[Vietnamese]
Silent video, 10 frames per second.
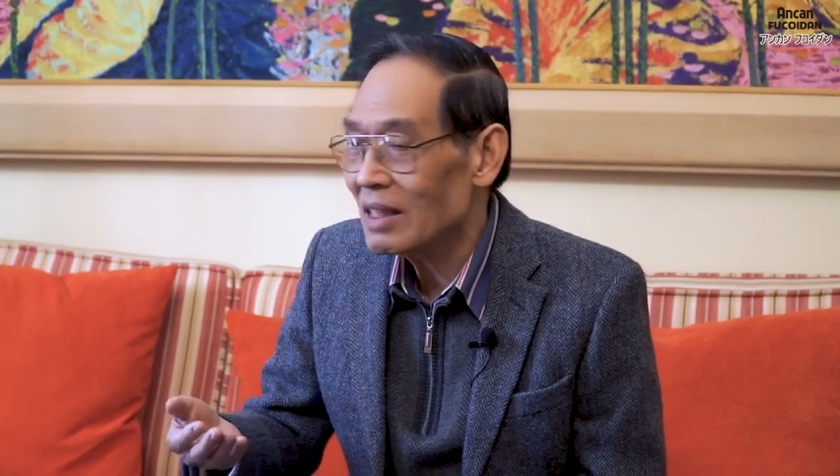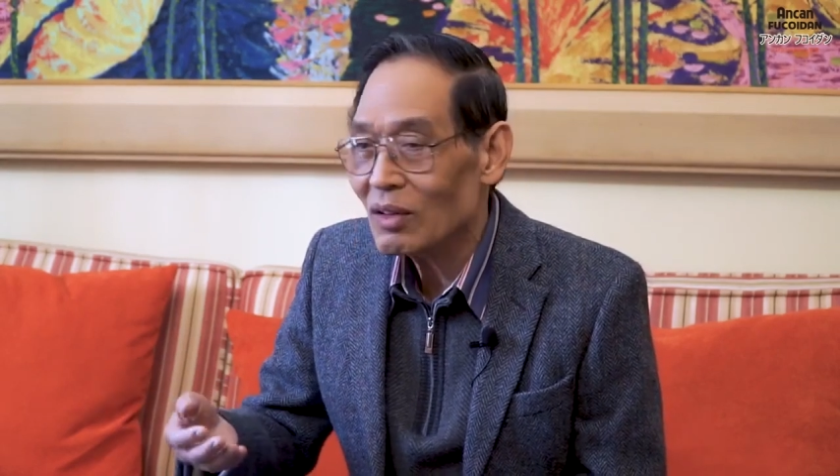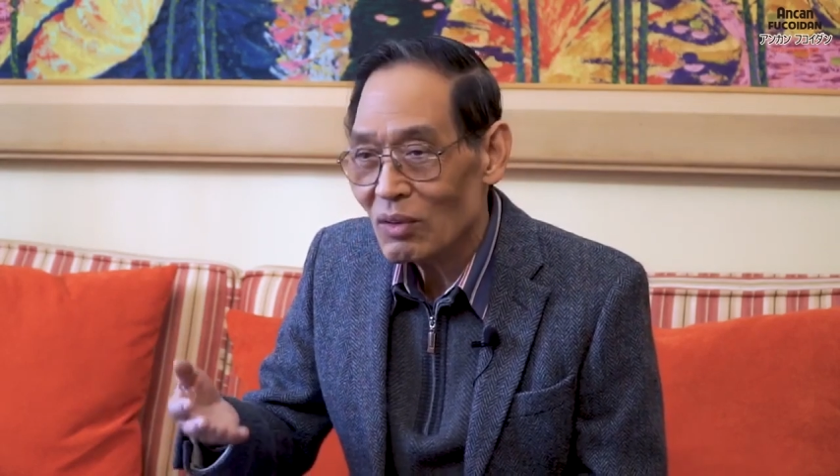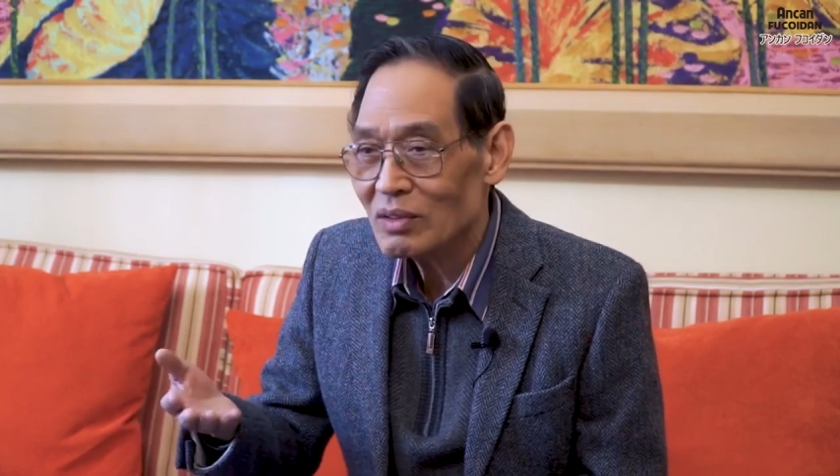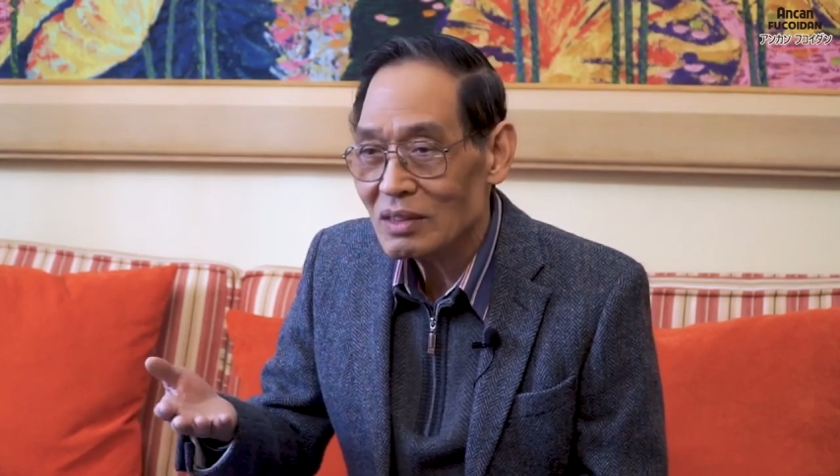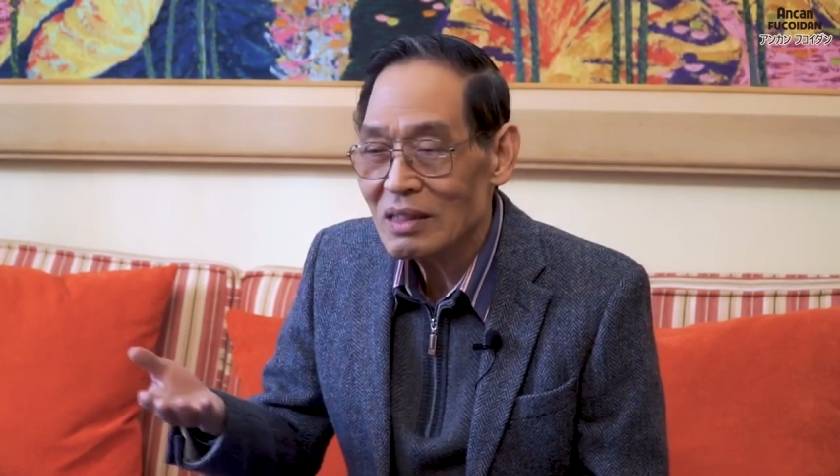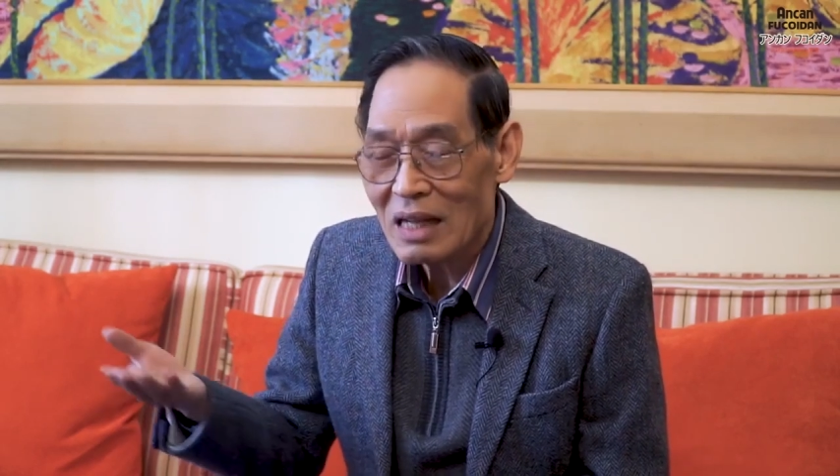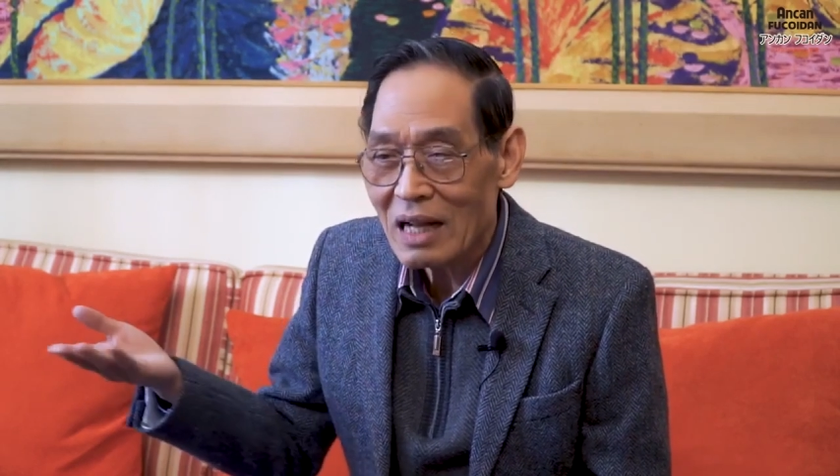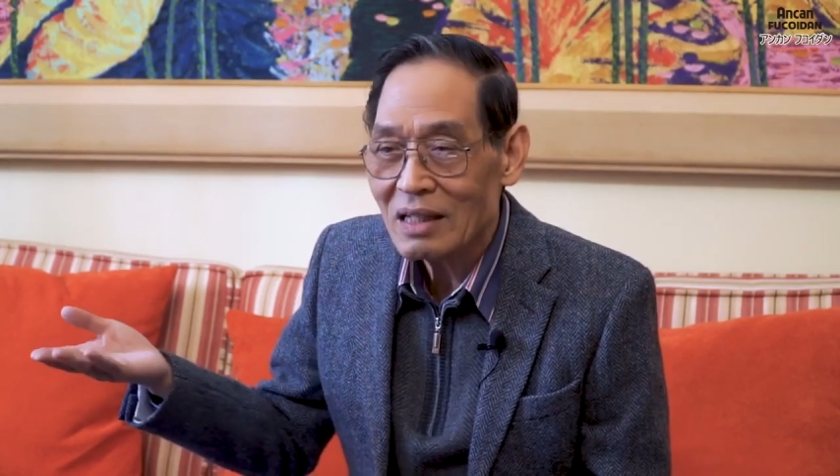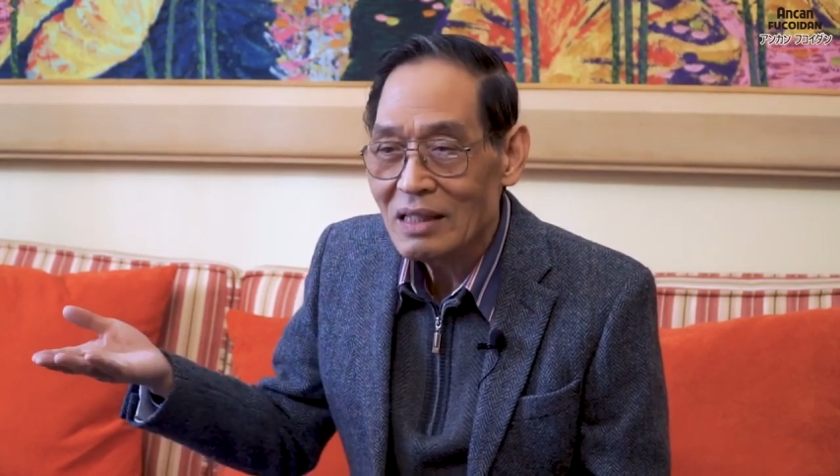là cũng sẽ
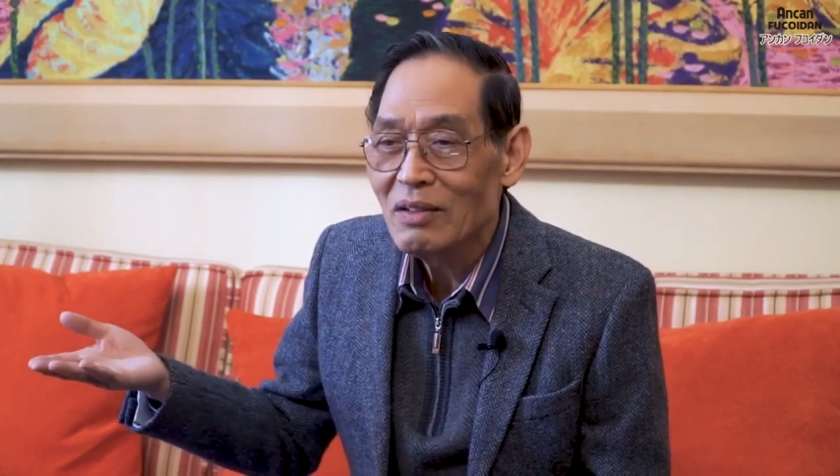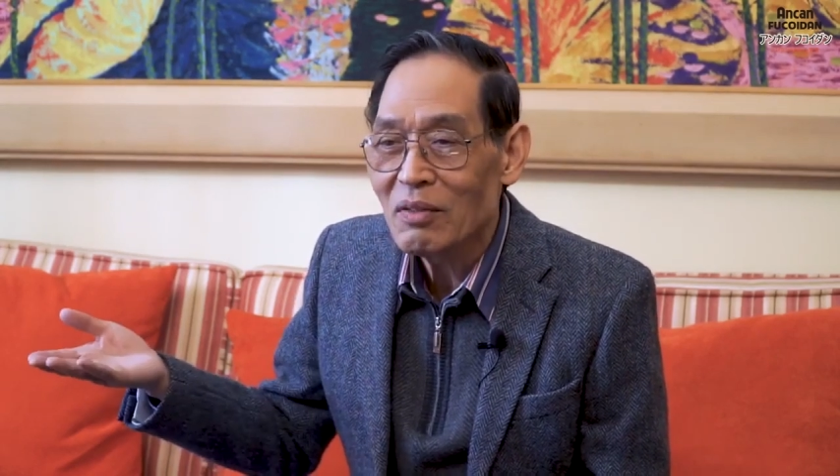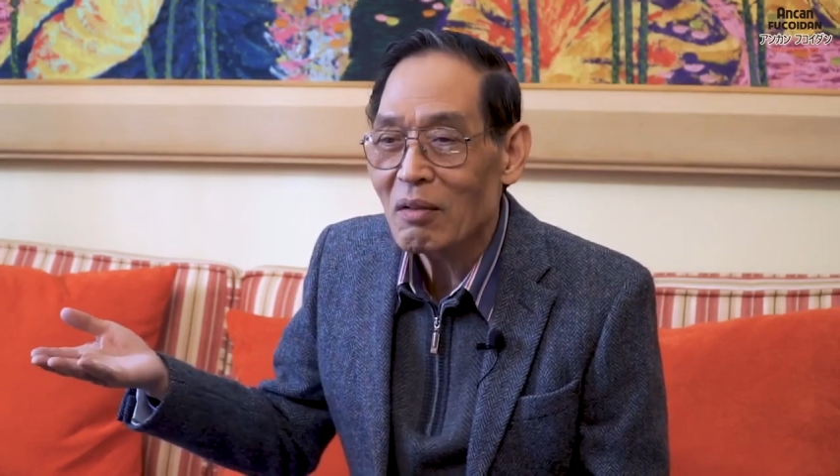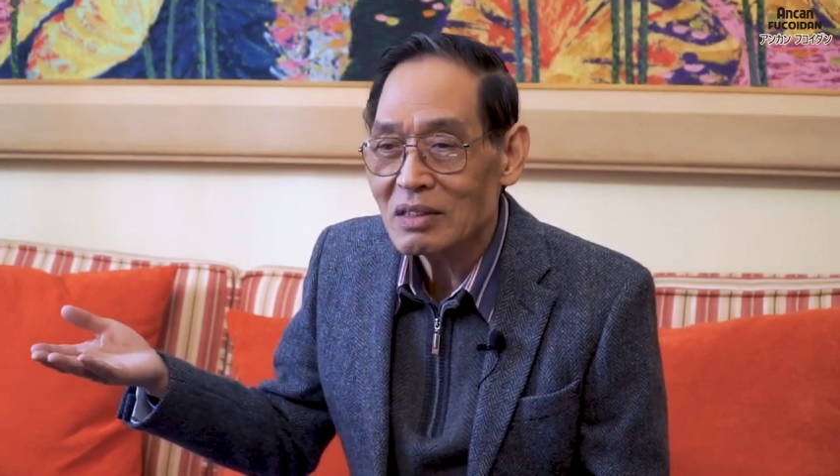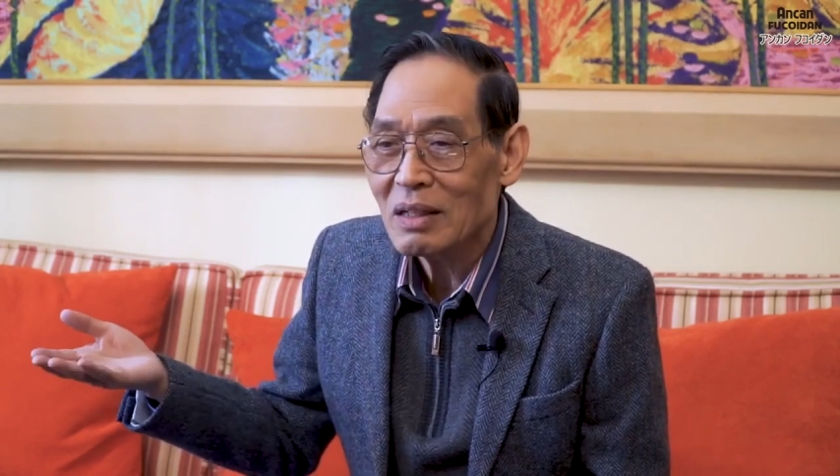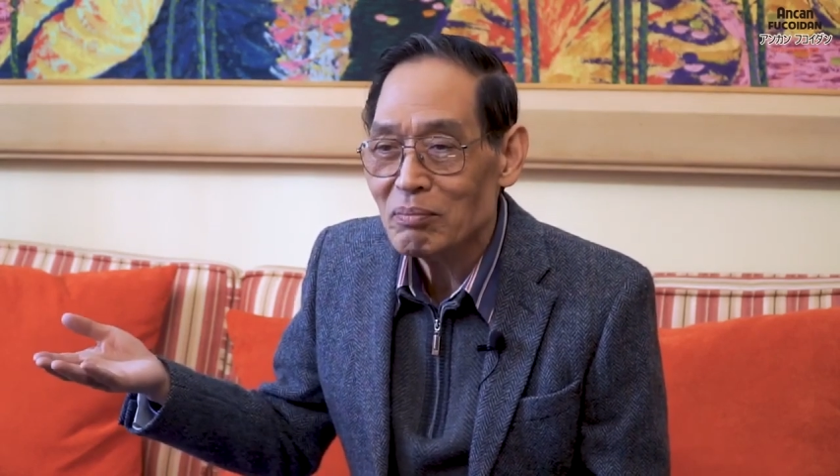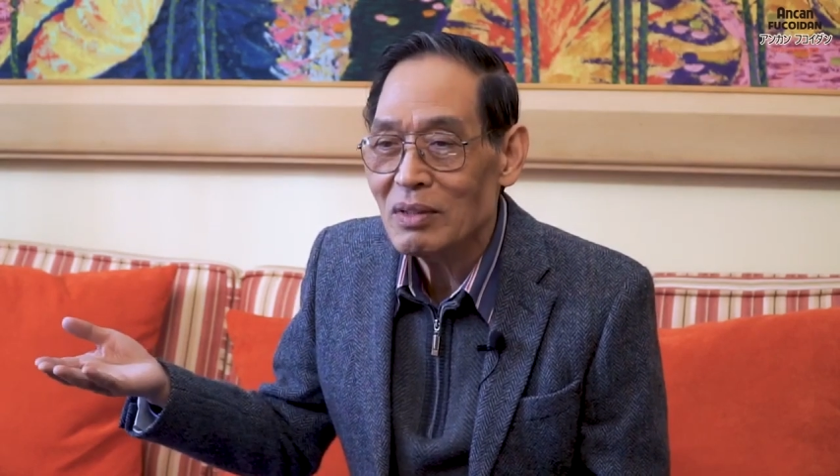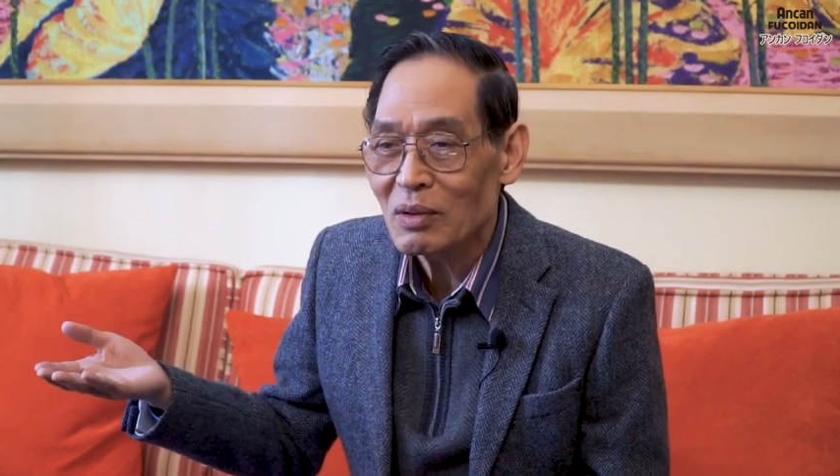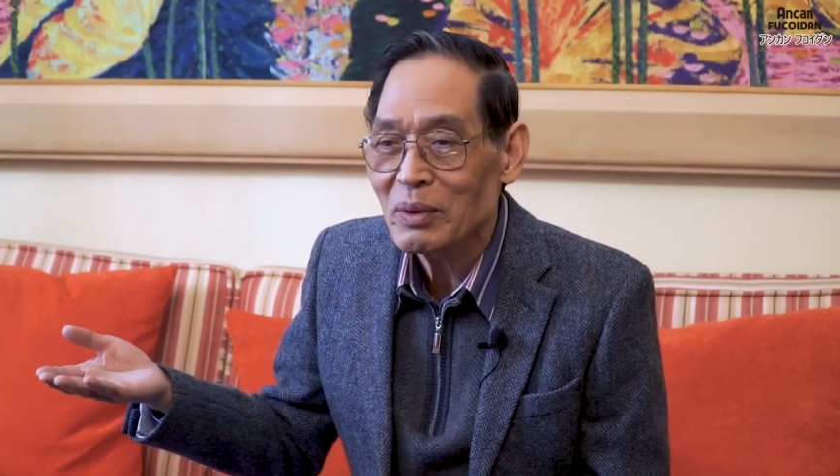đang hy vọng sắp